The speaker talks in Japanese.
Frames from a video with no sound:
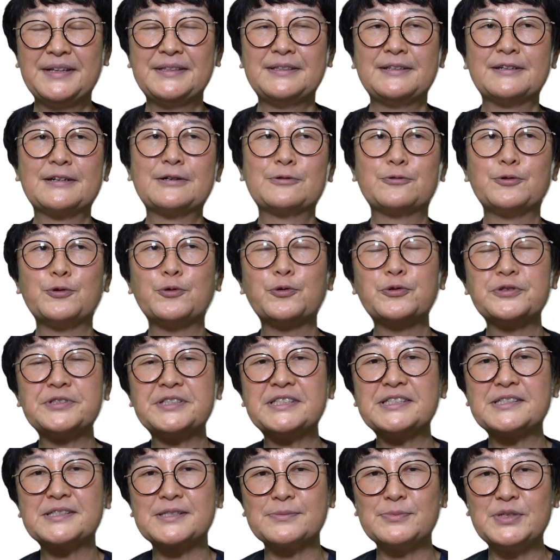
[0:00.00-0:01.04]
なんかこう温
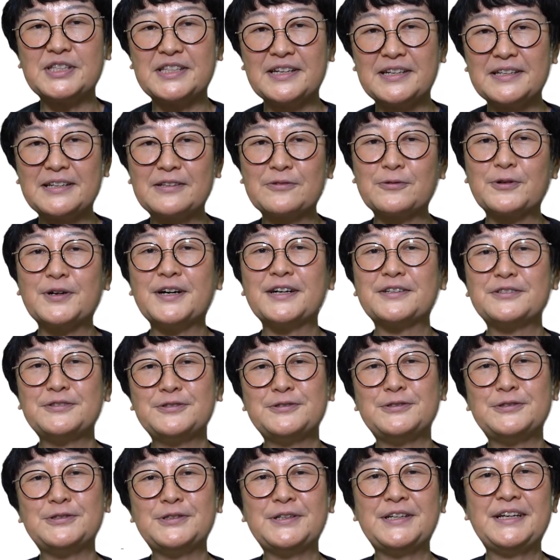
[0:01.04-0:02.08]
室みたいなのがあ
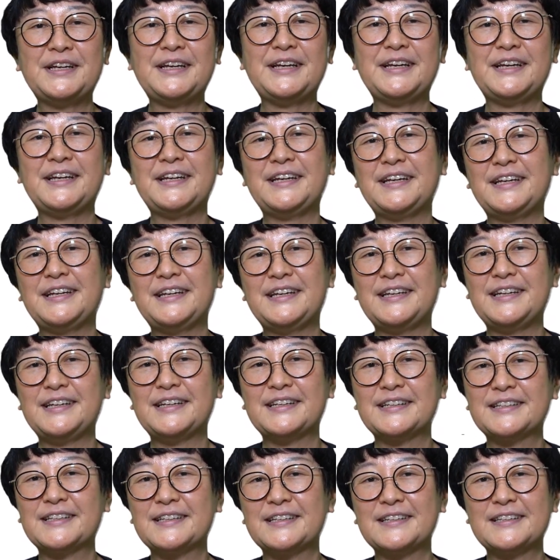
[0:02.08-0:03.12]
る、
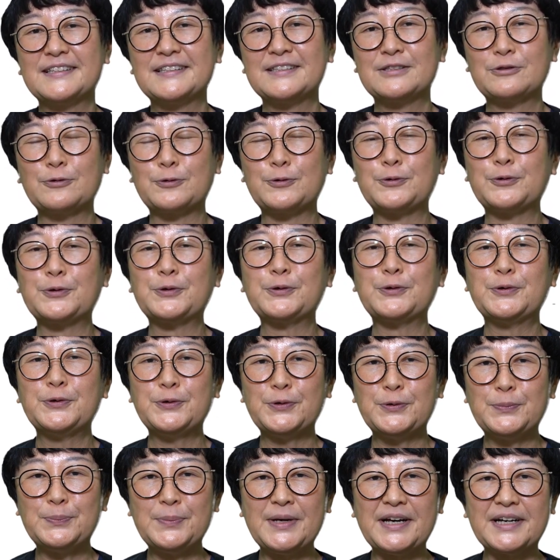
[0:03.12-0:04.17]
えー、ところ
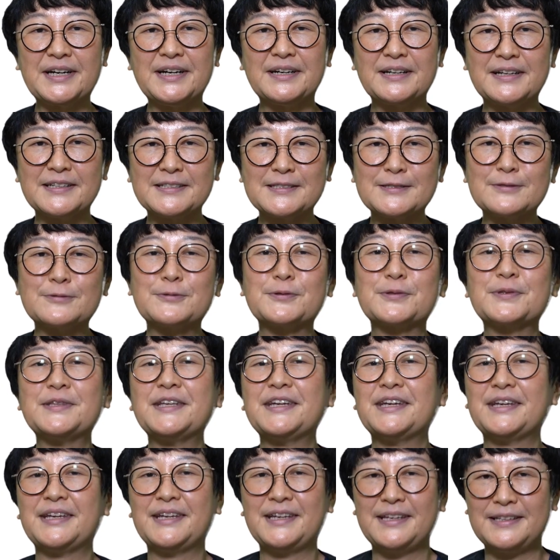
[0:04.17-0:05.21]
を、まあガラスの
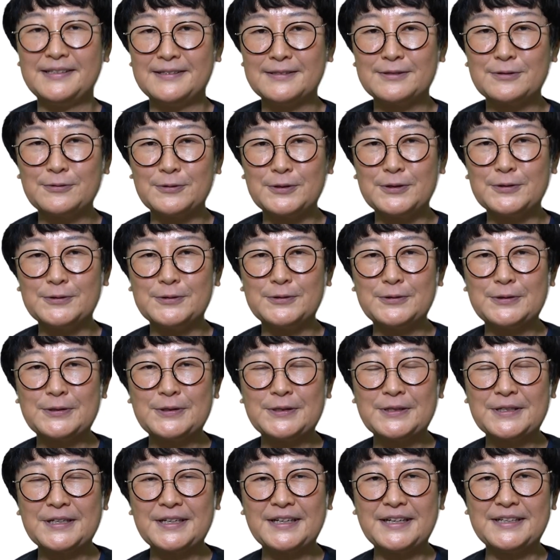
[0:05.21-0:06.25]
庭園という
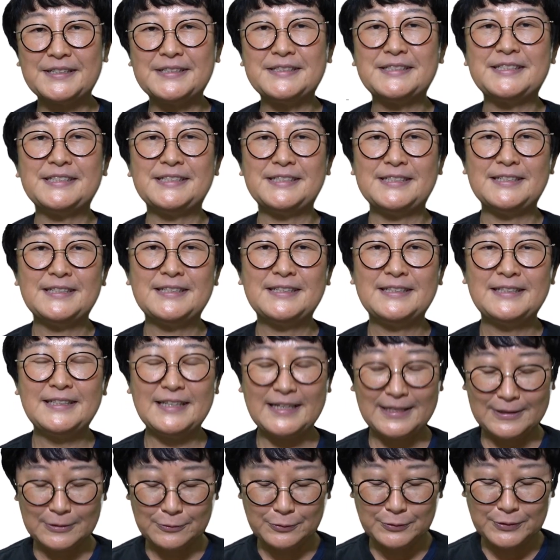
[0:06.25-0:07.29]
感じ
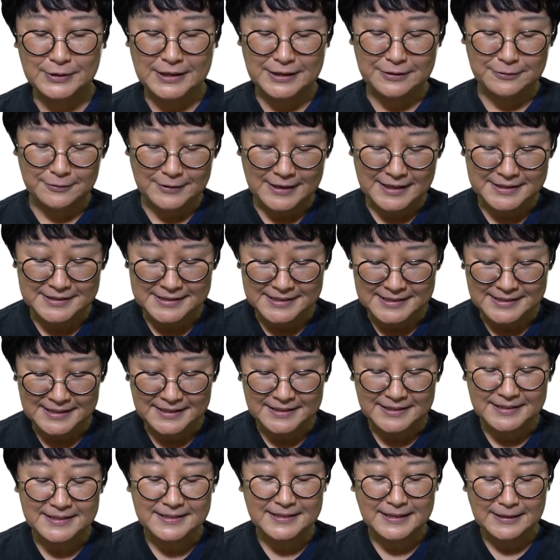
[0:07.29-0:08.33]
で呼んでる感じ
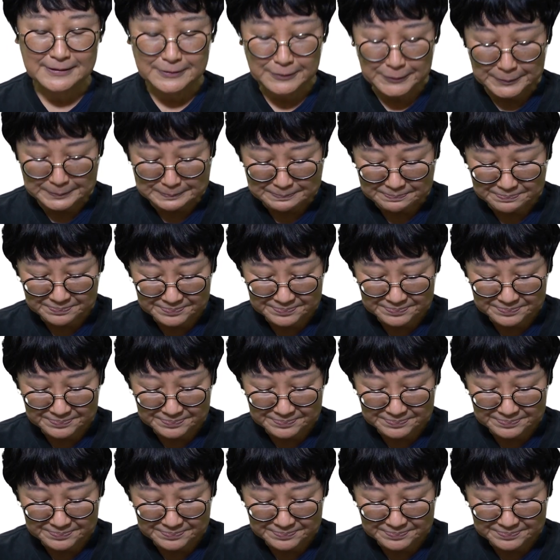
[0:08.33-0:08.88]
なんですけど、